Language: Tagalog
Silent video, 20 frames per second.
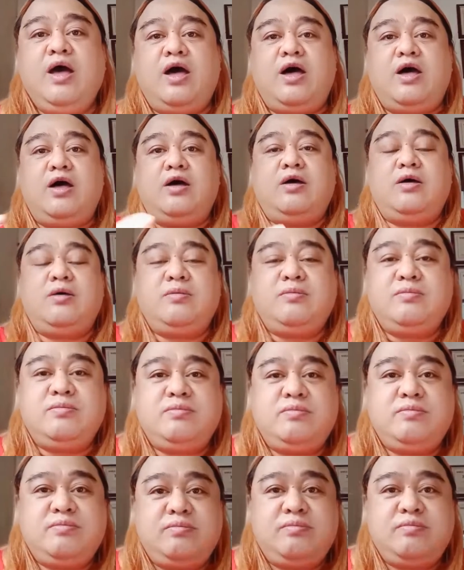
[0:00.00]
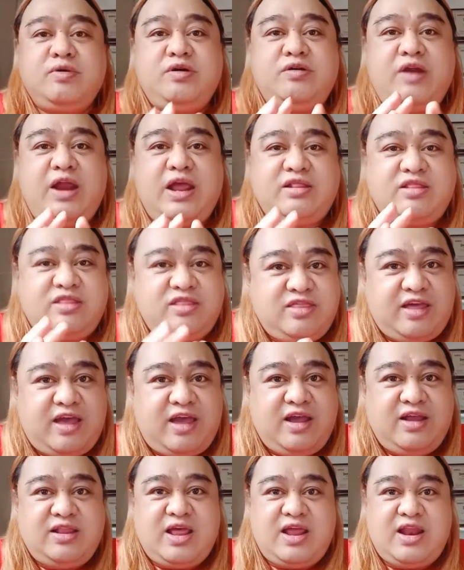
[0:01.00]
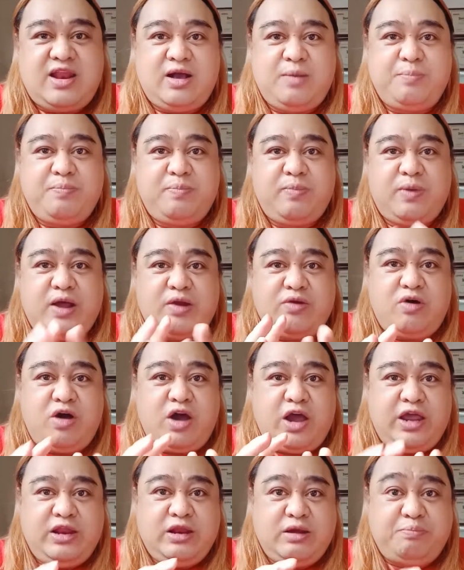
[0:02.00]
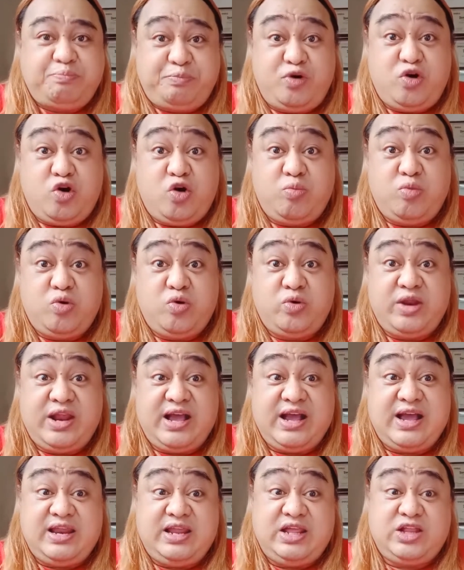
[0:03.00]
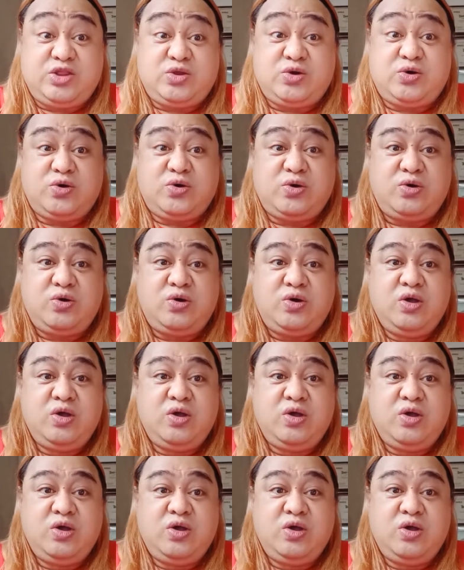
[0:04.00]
um, great thing na nagkaroon kayo ng promo na ganito.